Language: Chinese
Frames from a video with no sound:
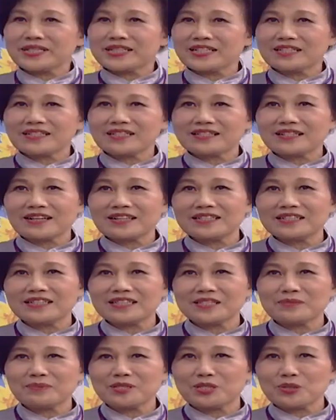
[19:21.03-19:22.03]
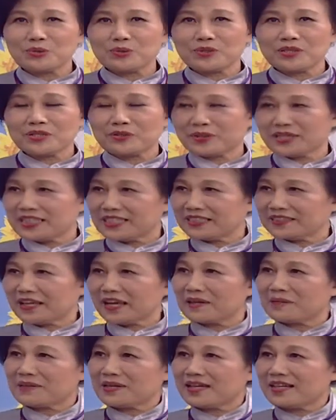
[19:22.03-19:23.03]
像其他的疾病，说有隔
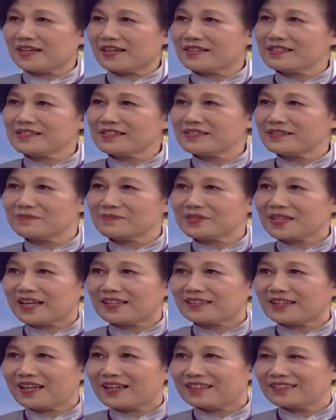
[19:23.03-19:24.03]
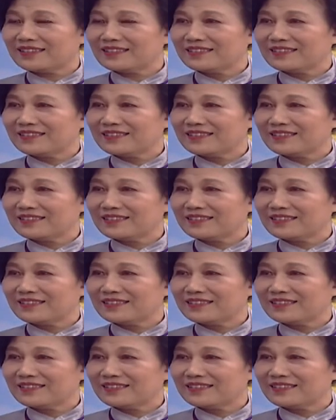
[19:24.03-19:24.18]
代吗？还是代代？